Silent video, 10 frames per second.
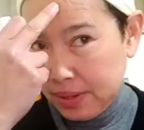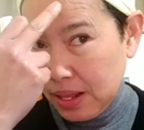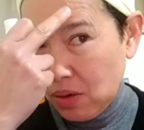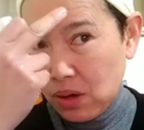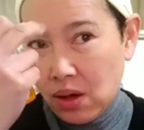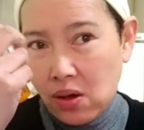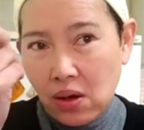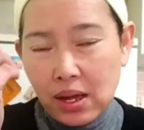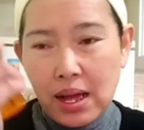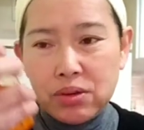แล้วก็
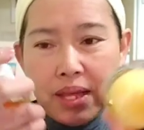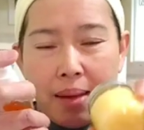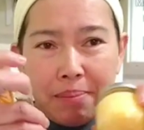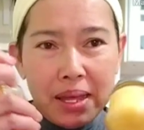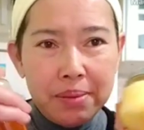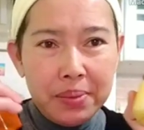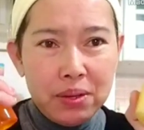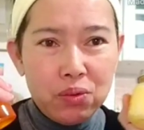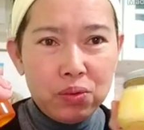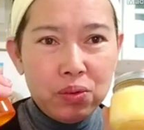เข้าทำให้
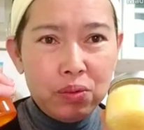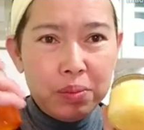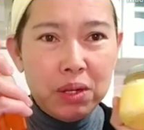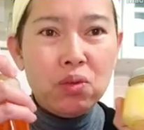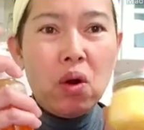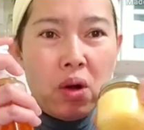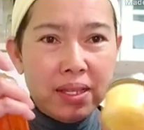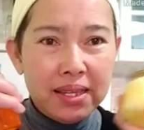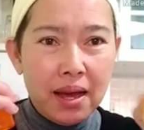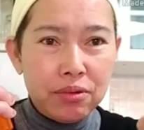ผิวผิวอ่อน
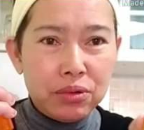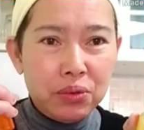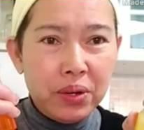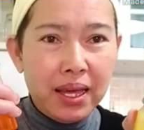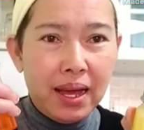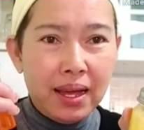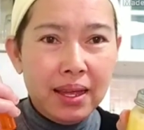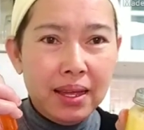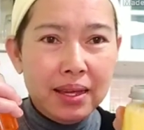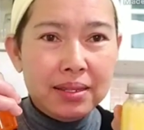เยาว์ด้วยค่ะ
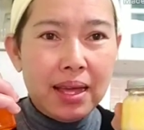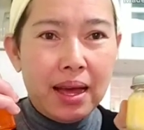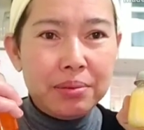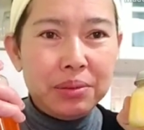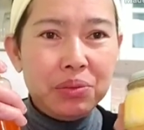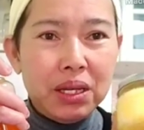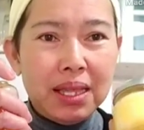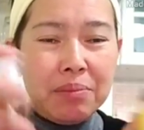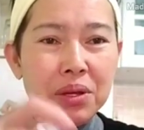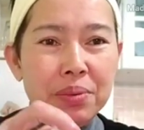นะคะเพื่อนๆ
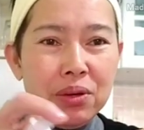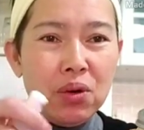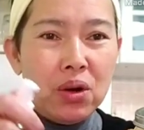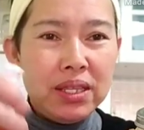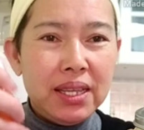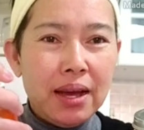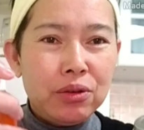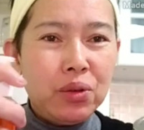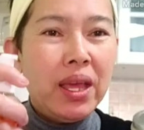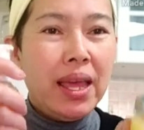ทำให้ผิวอ่อนเยา
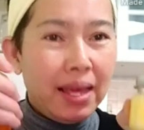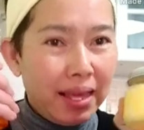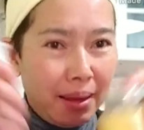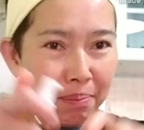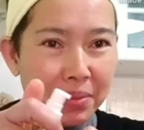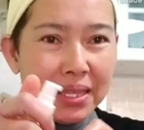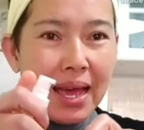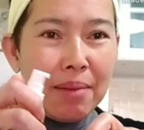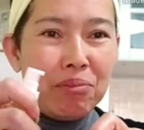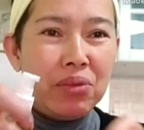ว์ด้วยเก็บมา
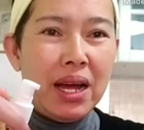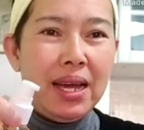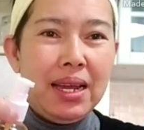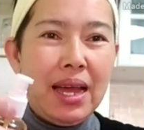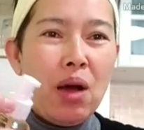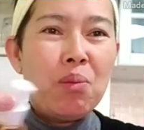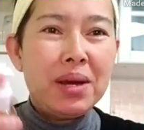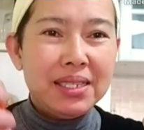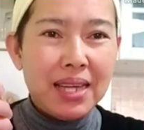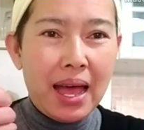ทำค่ะเอา
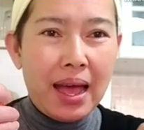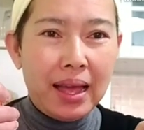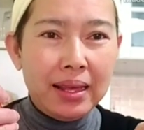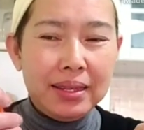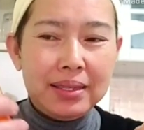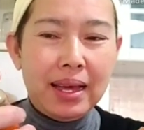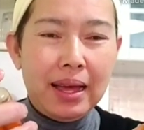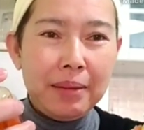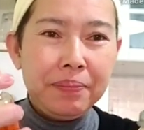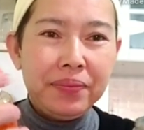มาใช้นะ
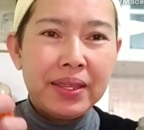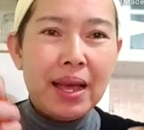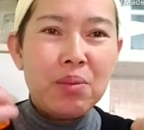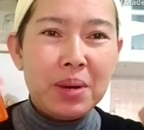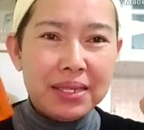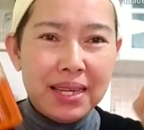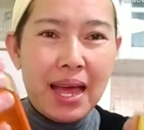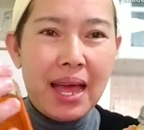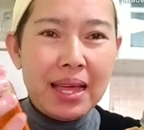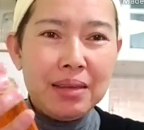คะเอามา
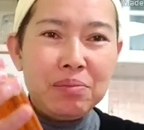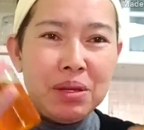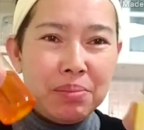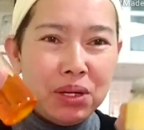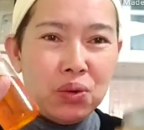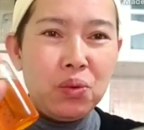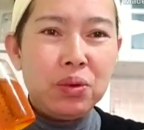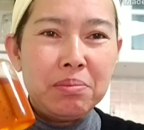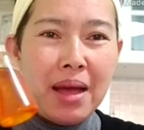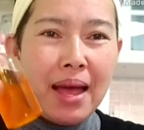ใช้มีประโยช
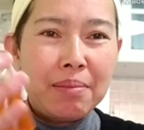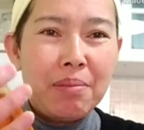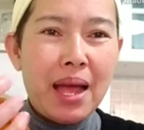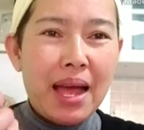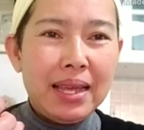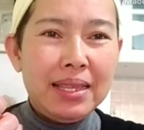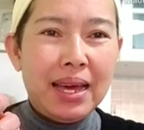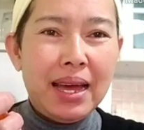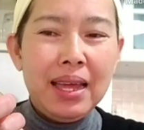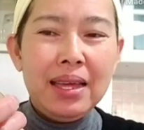น์มากมายนะ
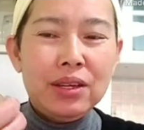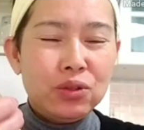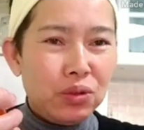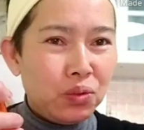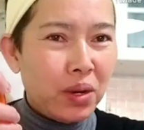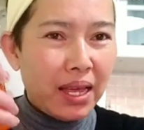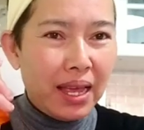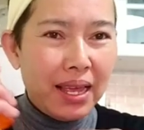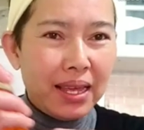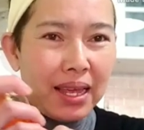คะส่วนตัวแข
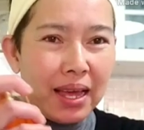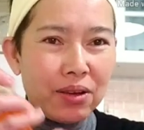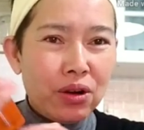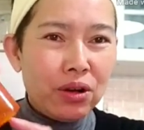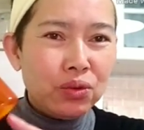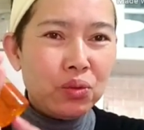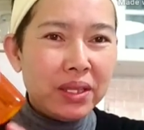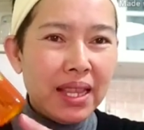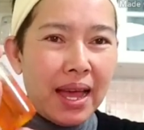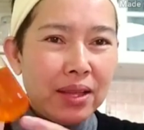กเองแขกก็นว
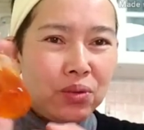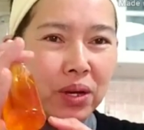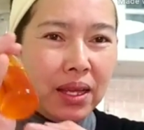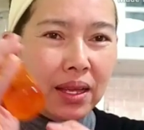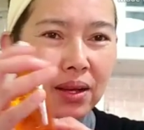ดหน้าด้วย